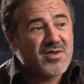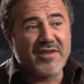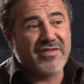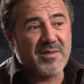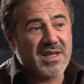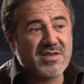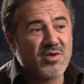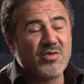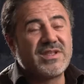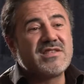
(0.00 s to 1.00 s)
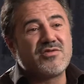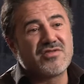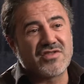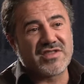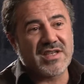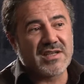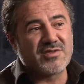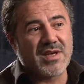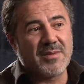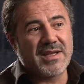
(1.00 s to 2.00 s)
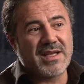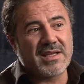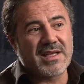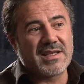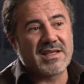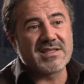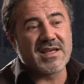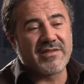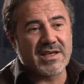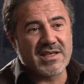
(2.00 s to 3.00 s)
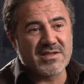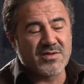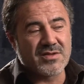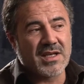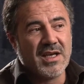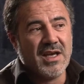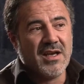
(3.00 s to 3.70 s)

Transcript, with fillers: sur la famille, sur le tissu social, sur la manière d'être les uns avec les autres.